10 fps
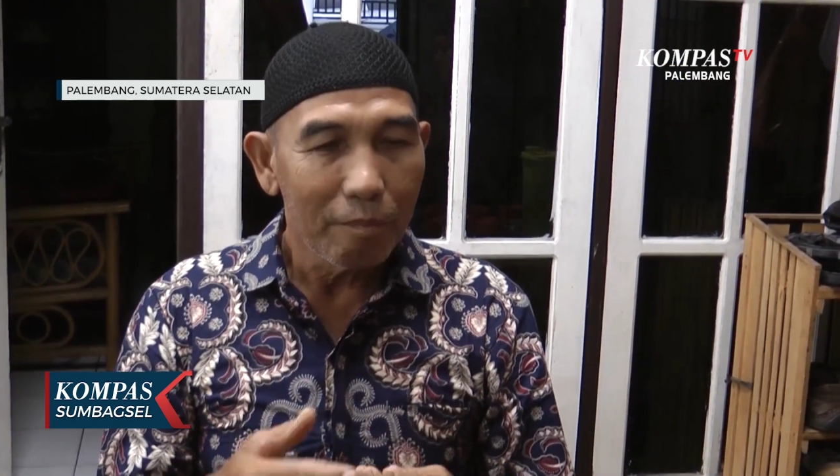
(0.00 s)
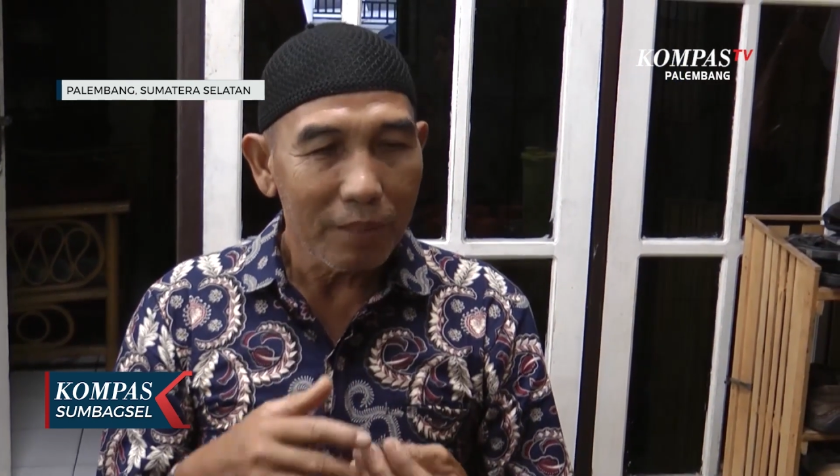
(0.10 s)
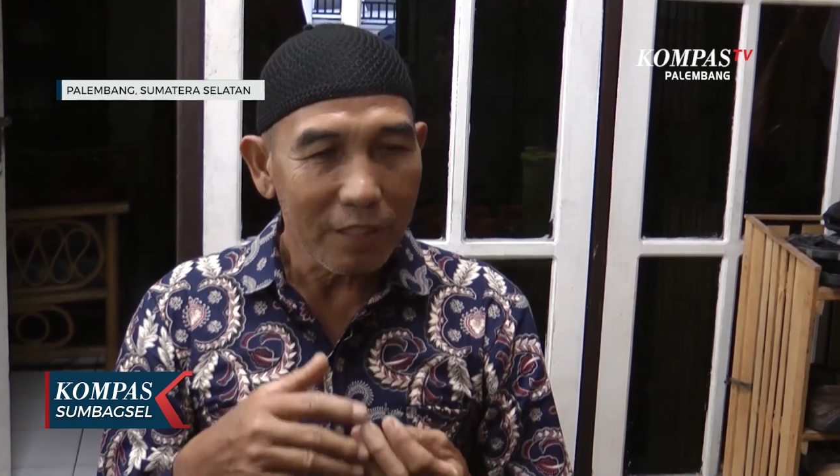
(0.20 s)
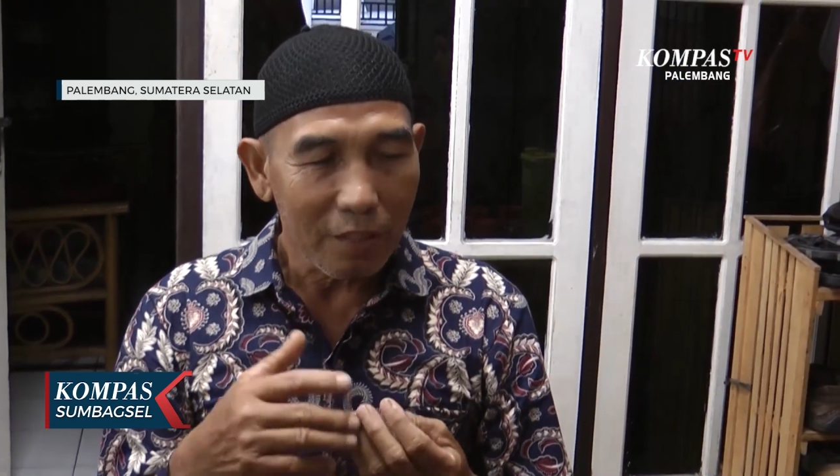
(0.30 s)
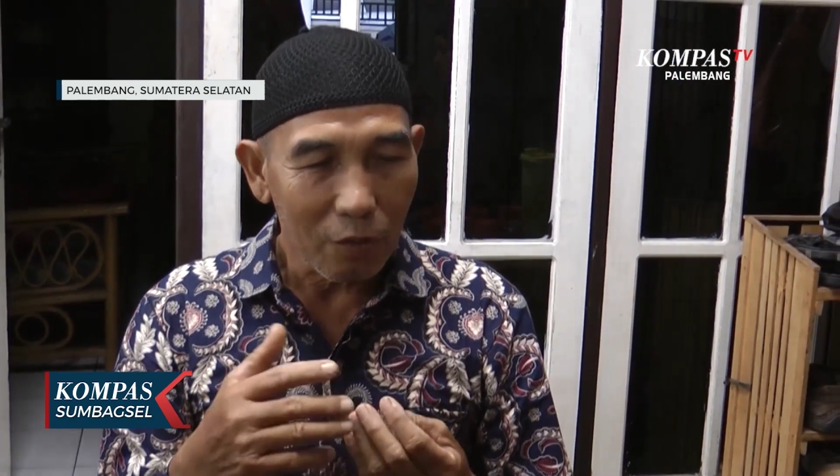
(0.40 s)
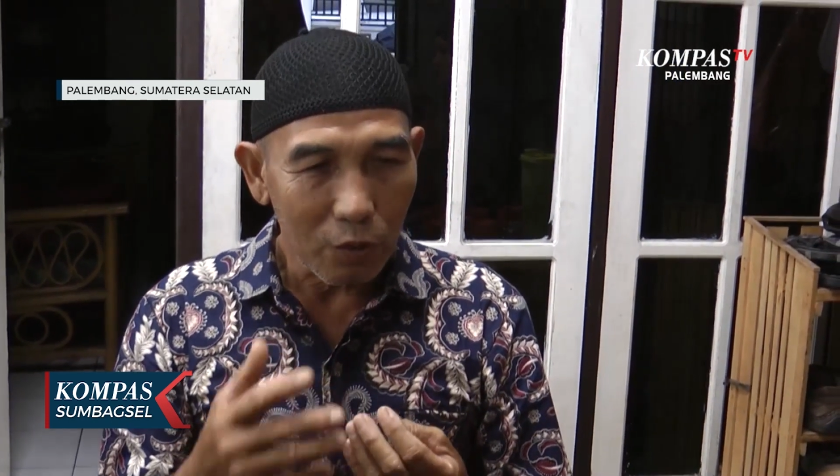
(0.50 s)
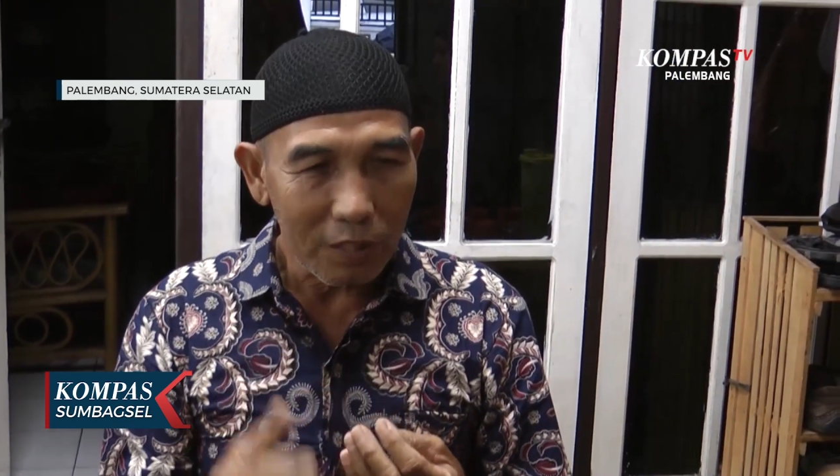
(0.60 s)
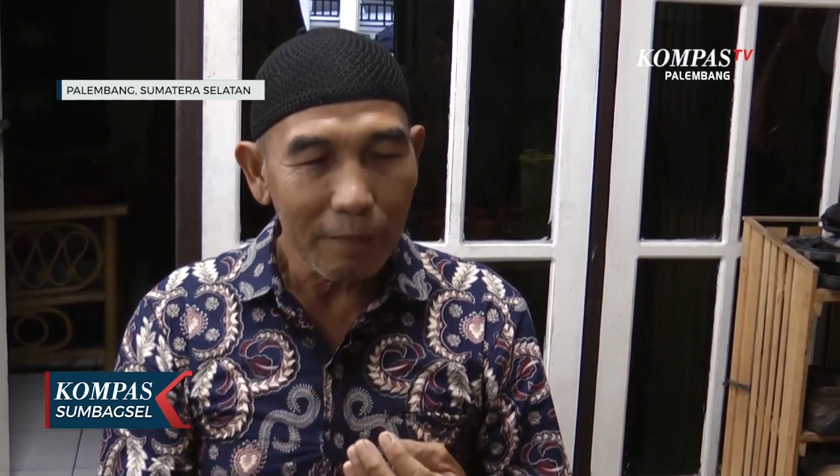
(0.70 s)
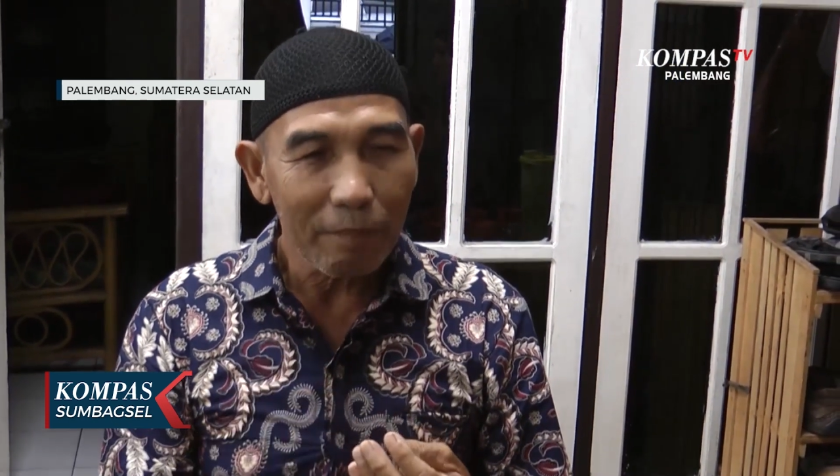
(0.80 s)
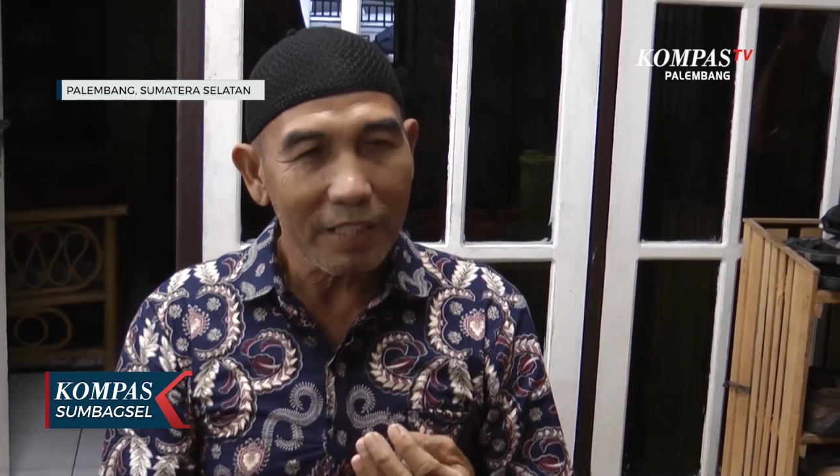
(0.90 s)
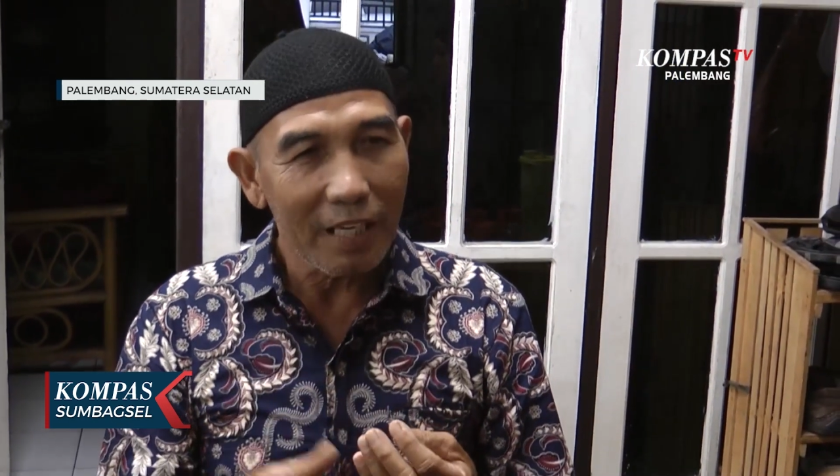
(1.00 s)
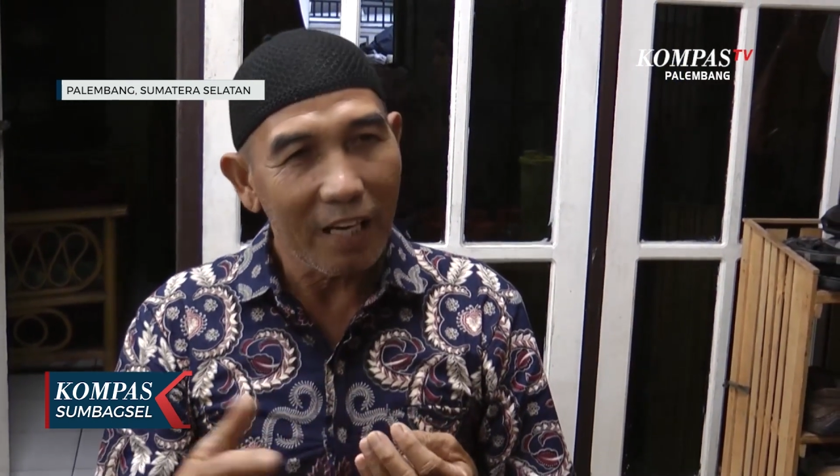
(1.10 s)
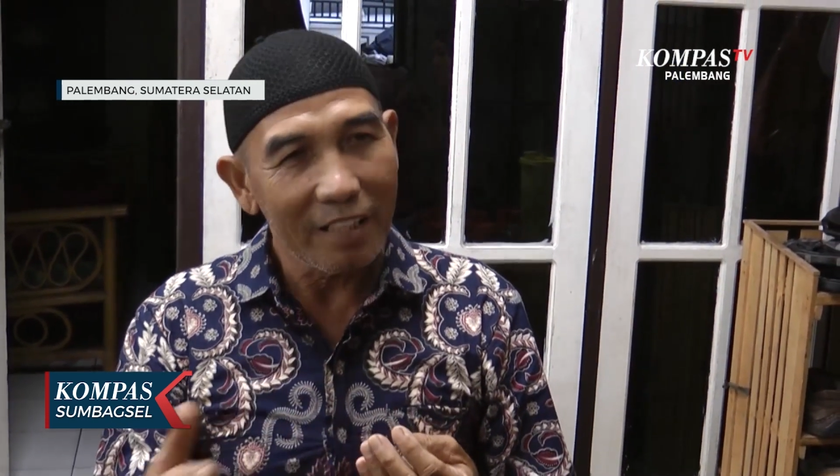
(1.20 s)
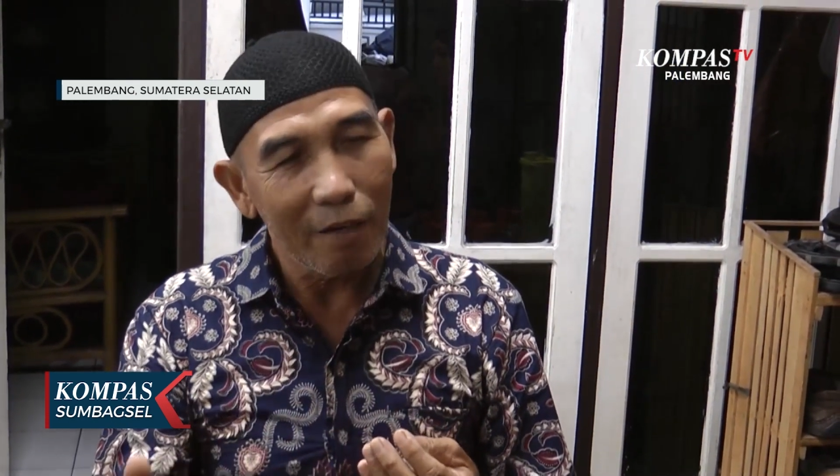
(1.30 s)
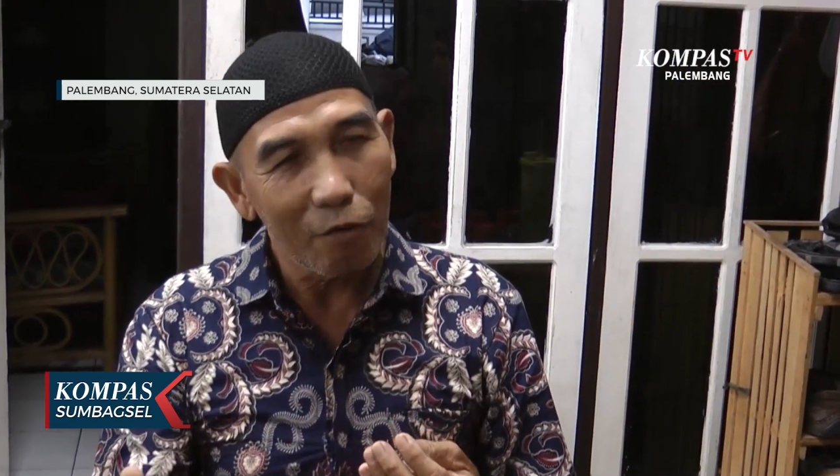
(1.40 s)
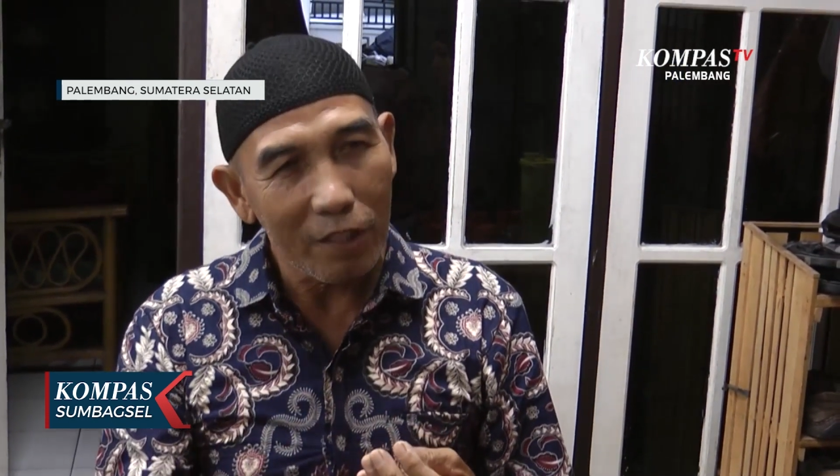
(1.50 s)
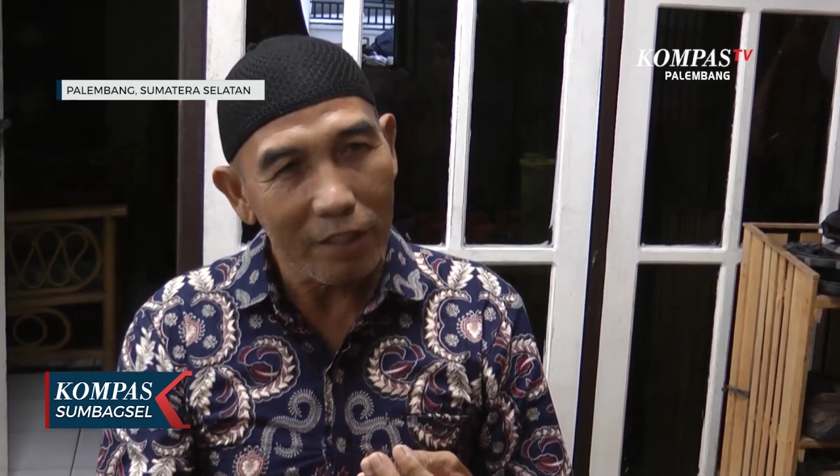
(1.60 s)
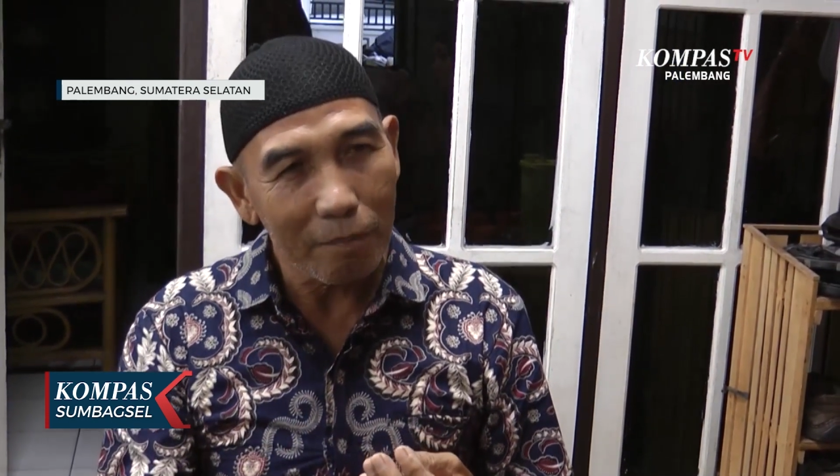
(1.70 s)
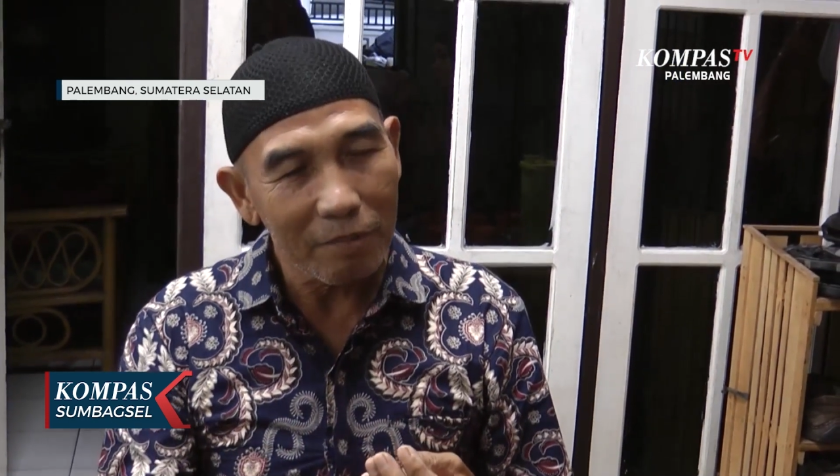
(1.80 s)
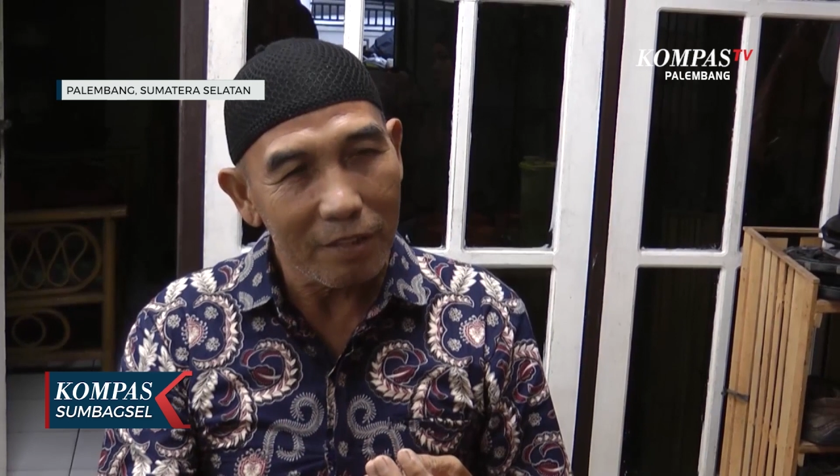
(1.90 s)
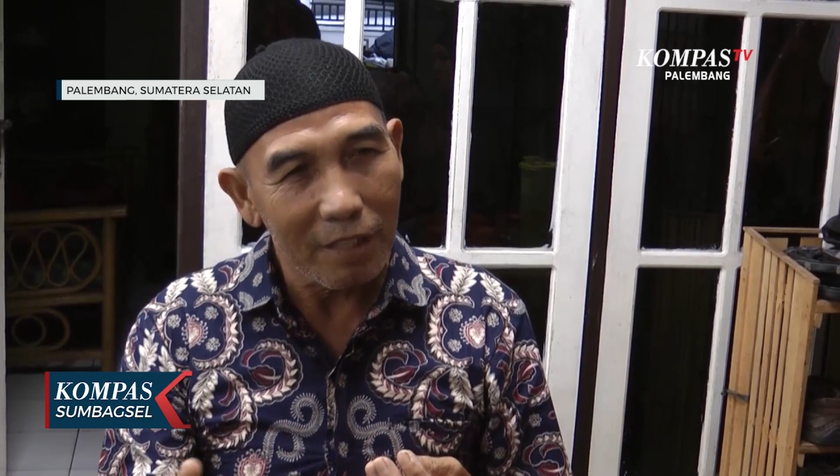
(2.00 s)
mesan roti masih ada orang yang